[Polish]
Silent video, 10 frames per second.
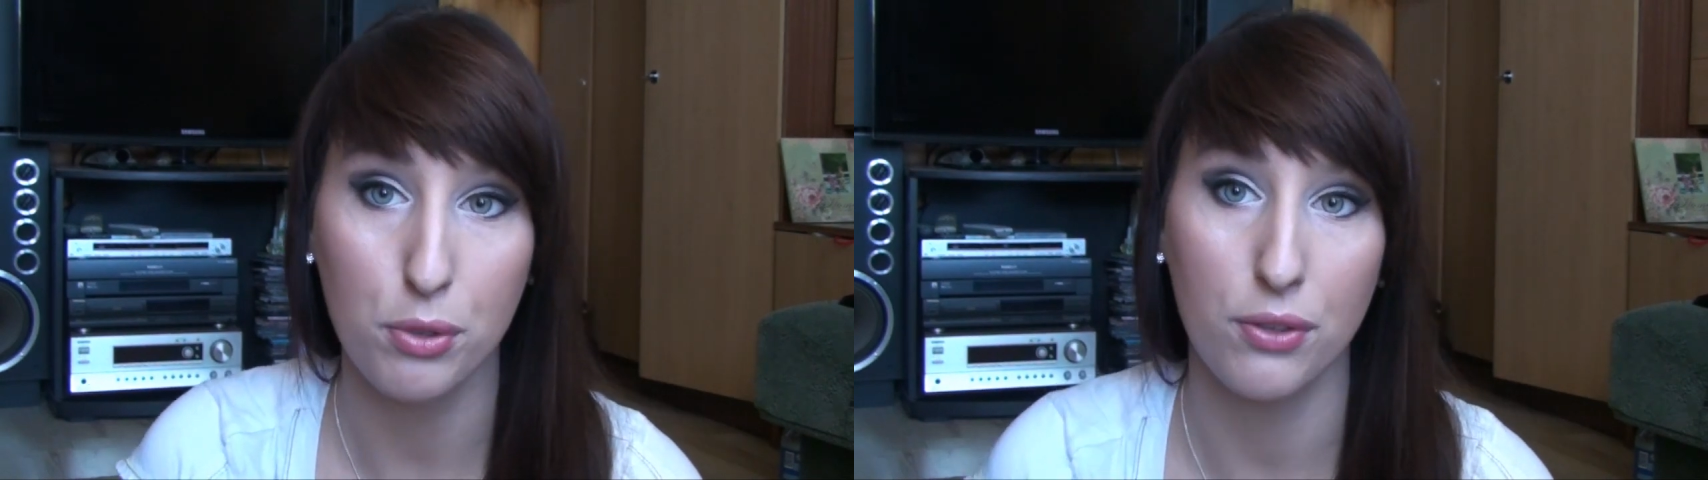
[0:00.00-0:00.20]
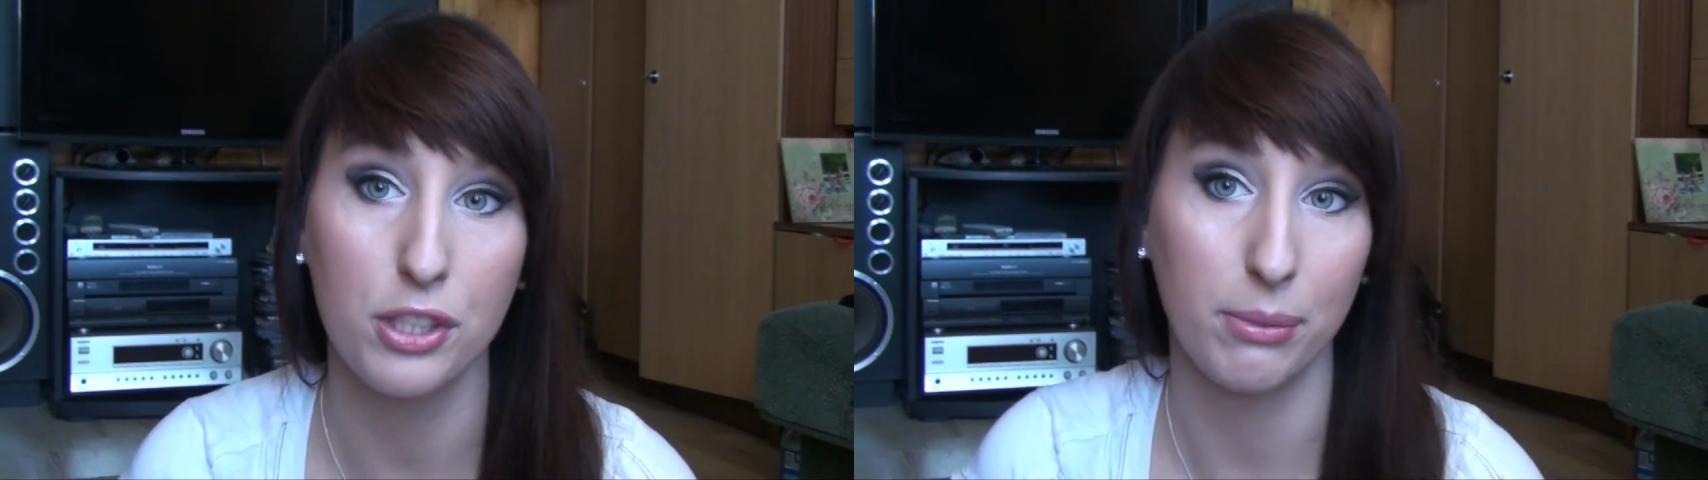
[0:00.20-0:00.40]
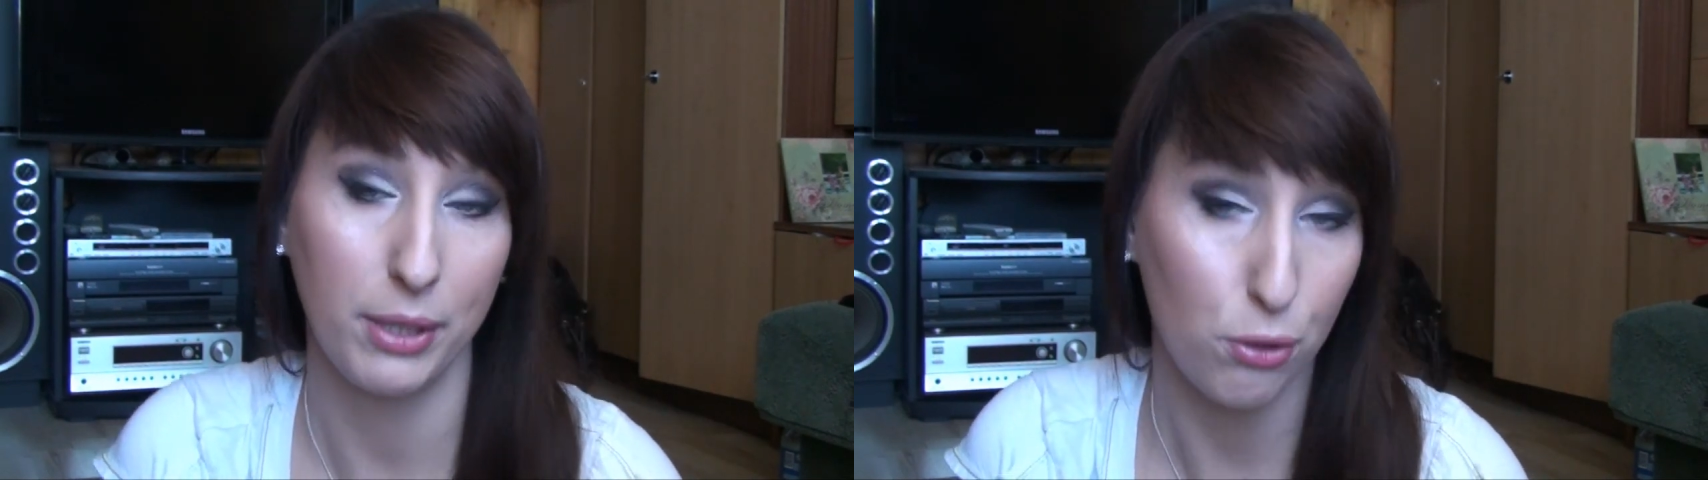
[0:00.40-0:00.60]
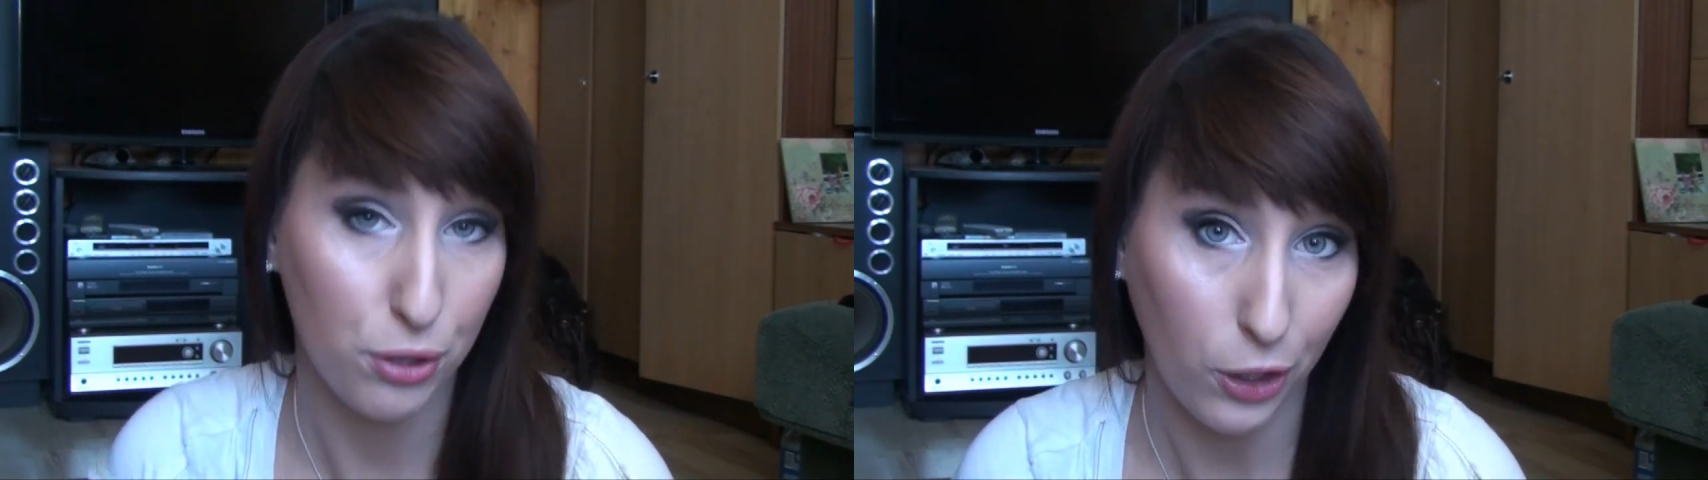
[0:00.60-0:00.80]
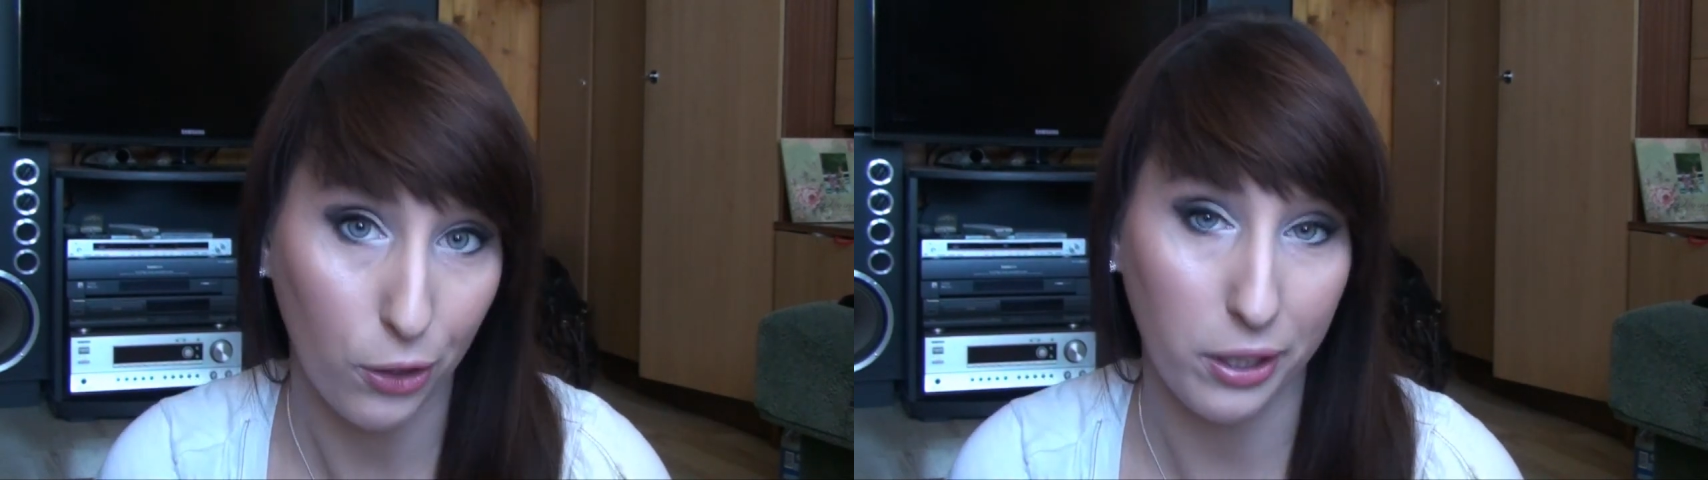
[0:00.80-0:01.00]
przede wszystkim tak już
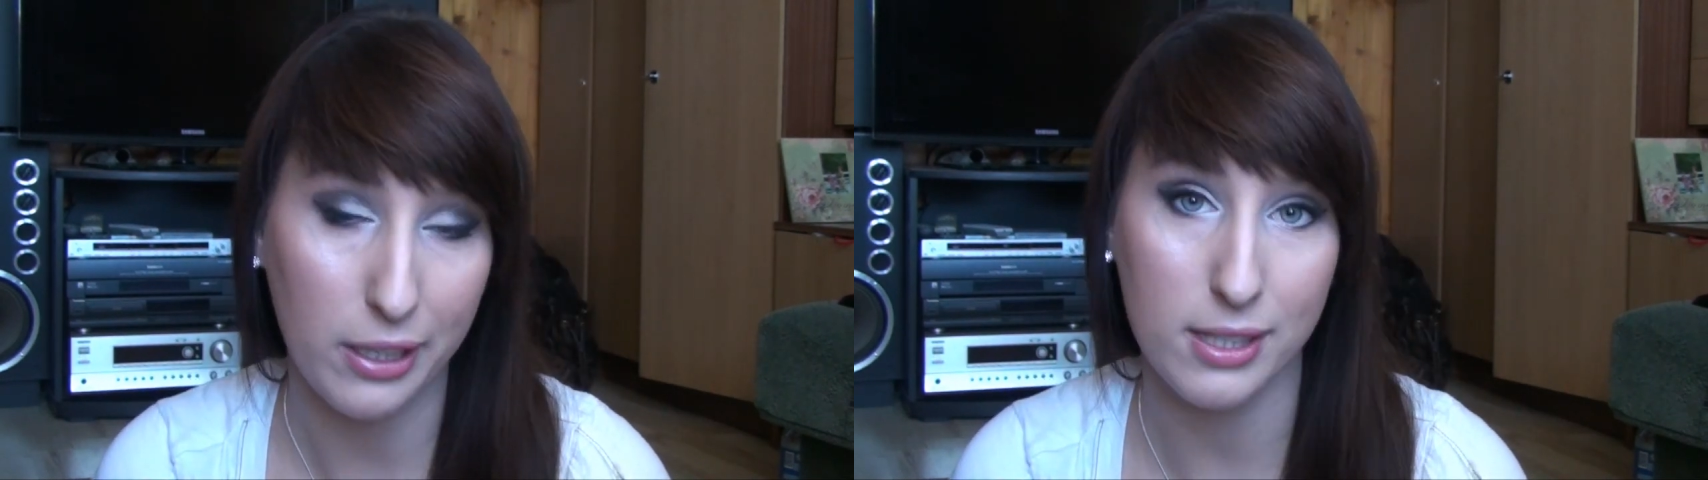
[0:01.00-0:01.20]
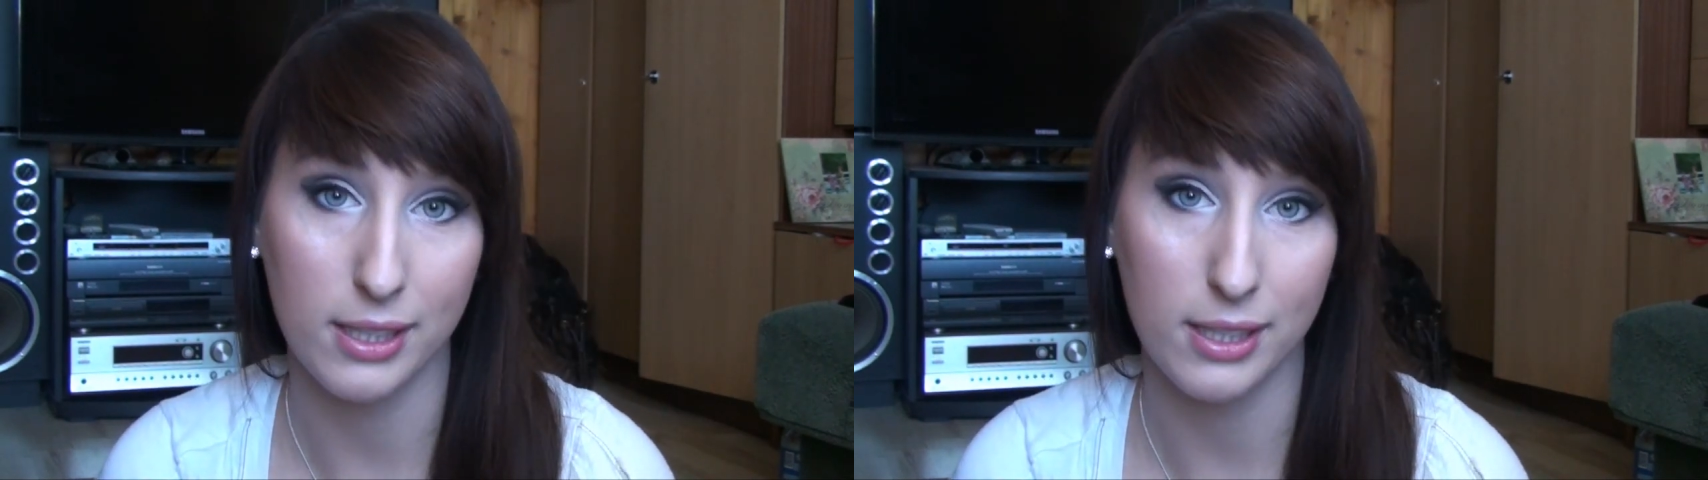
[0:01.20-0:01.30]
na koniec,